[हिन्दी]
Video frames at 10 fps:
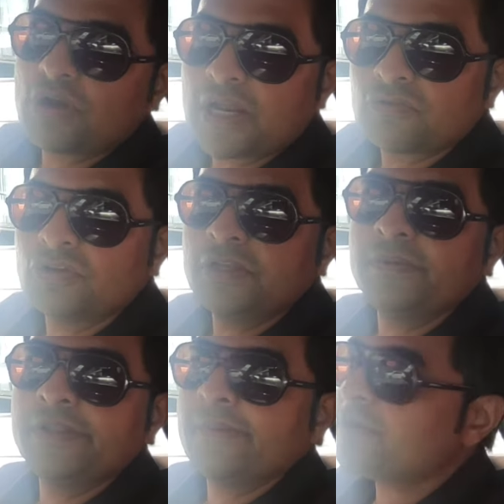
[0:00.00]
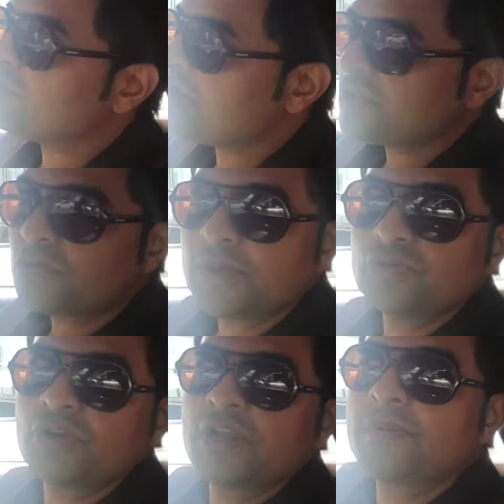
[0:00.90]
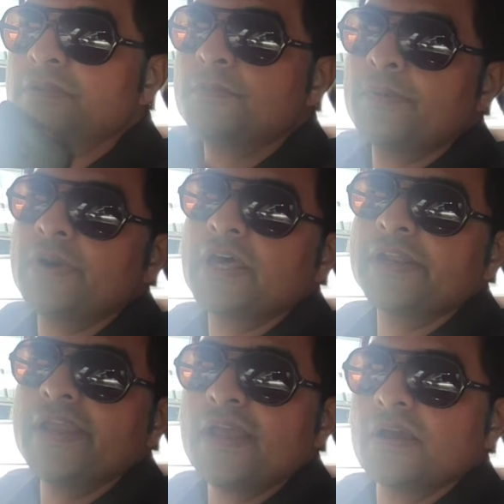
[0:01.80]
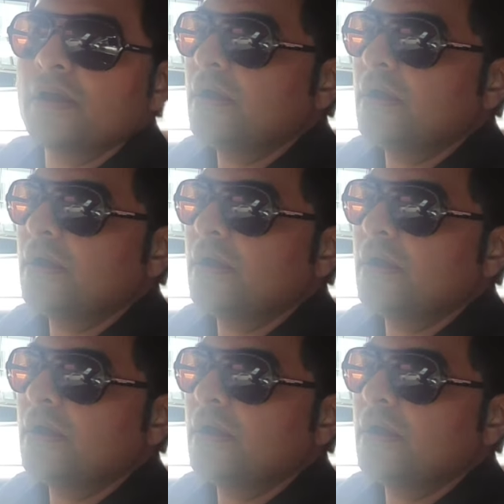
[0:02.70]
दुकान खुली भी नहीं है मेरे तो रात को बंद होने के बाद भी पेमेंट आ रही है